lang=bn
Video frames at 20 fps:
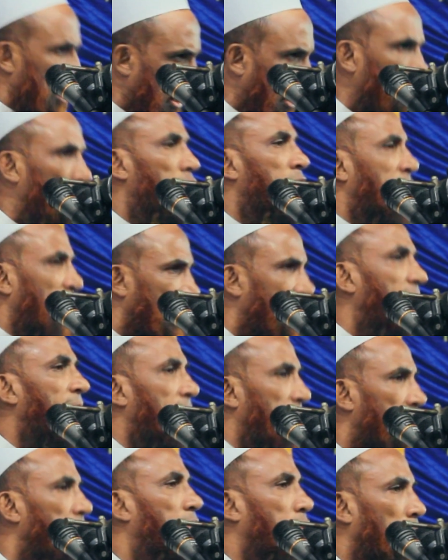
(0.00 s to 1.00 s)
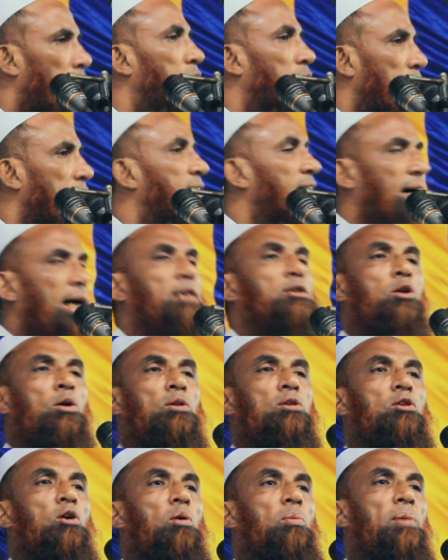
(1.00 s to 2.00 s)
সেটা তো সে জানে যে কোন কোন জায়গা আসল
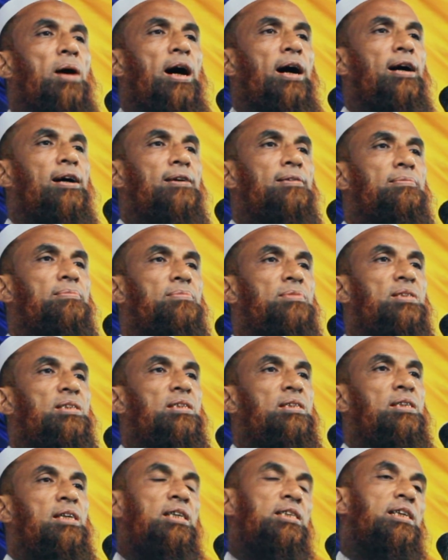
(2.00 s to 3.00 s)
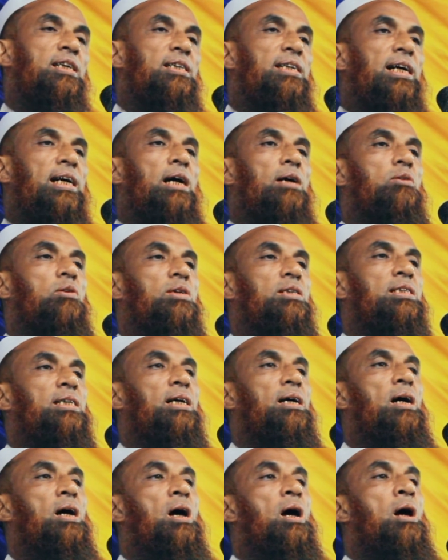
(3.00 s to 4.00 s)
তবা সেই সেই জায়গা করছে
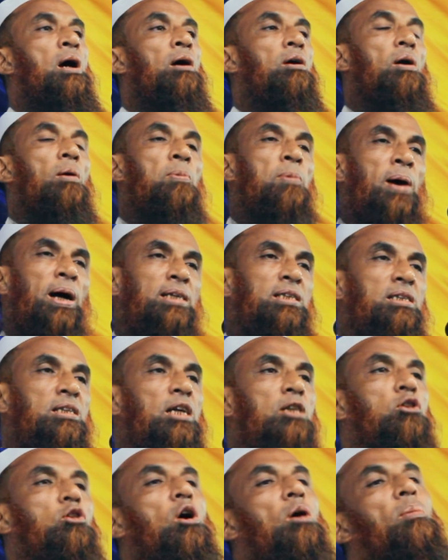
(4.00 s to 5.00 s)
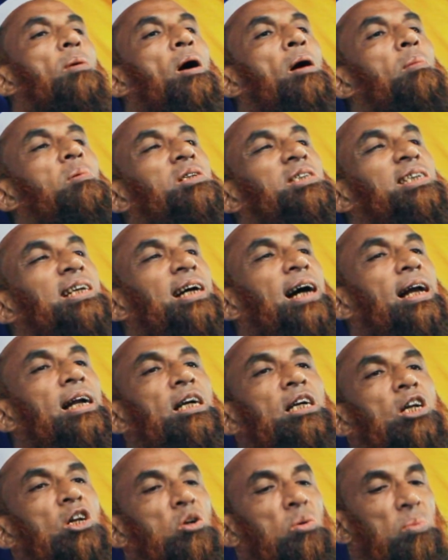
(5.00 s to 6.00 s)
ফার্স্টে তবা হবে
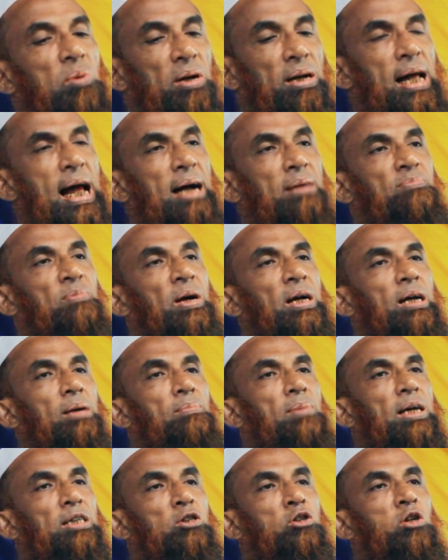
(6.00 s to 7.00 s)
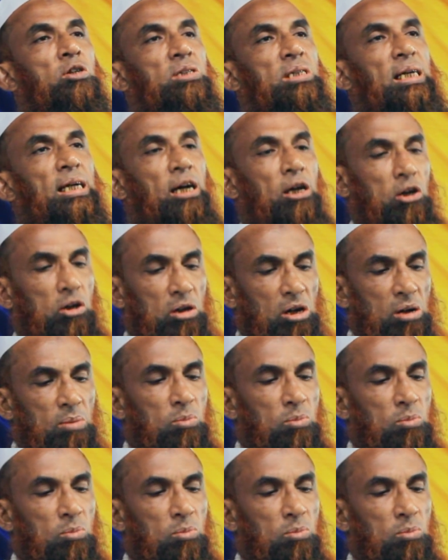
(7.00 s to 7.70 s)
সিগারেটের উপরে এক প্যাকেট ব্যানসন সিগারেটের